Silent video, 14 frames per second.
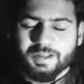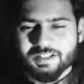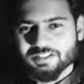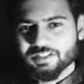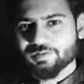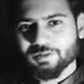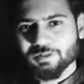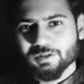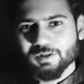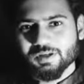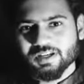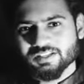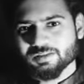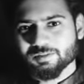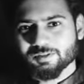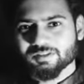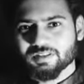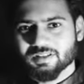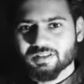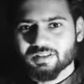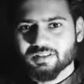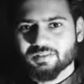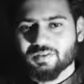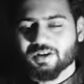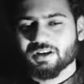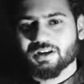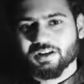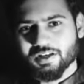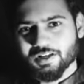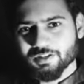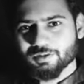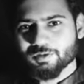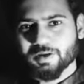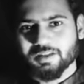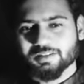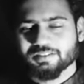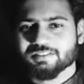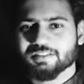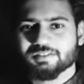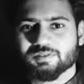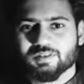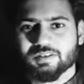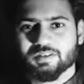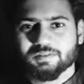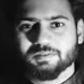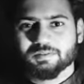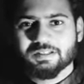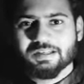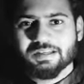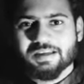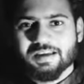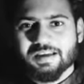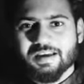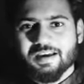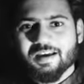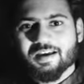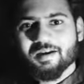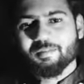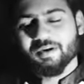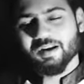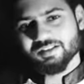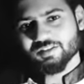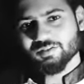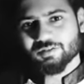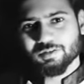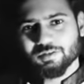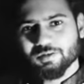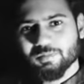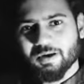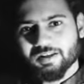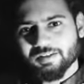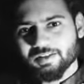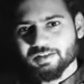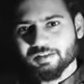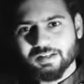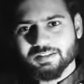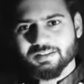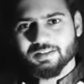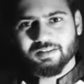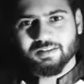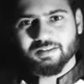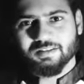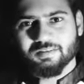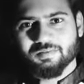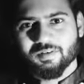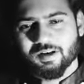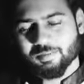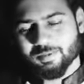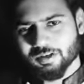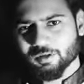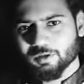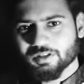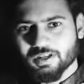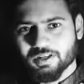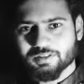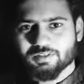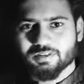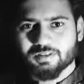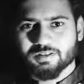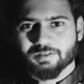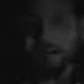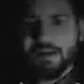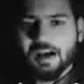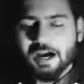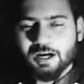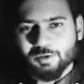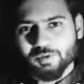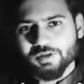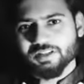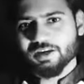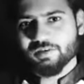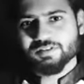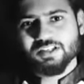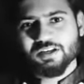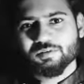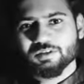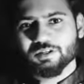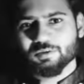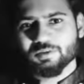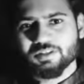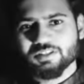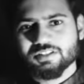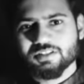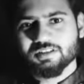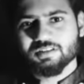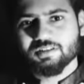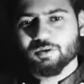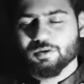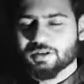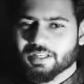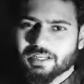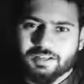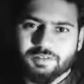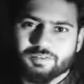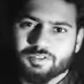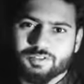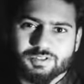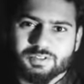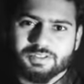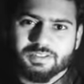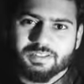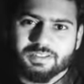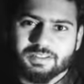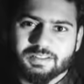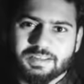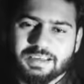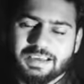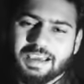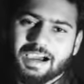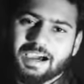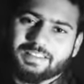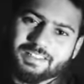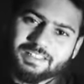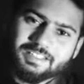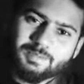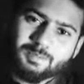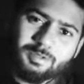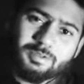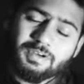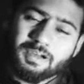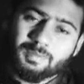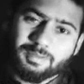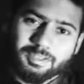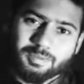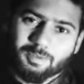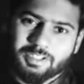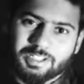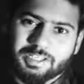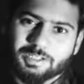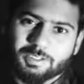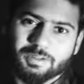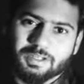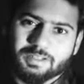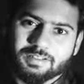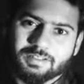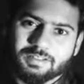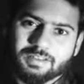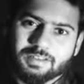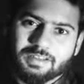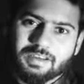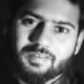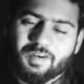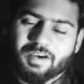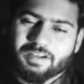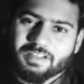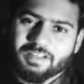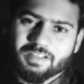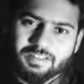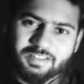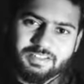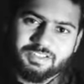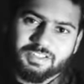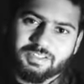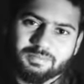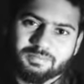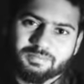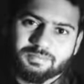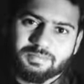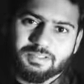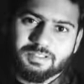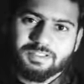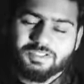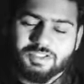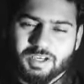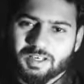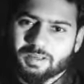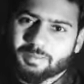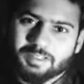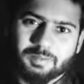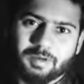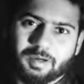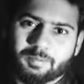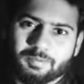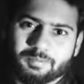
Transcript: మన జీవితంలో కష్టం వస్తే వారు కన్నీటితో ప్రార్థన చేస్తున్నారు మన జీవితంలో బాధలు ఎదురైతే వారు మనల్ని ఓదారుస్తున్నారు అటువంటి దైవ సేవకుల గురించి ఒక నెగిటివ్ న్యూస్ వస్తే అది నిజమో అబద్ధమో తెలియకుండా వారిని నిందించడం చాలా పెద్ద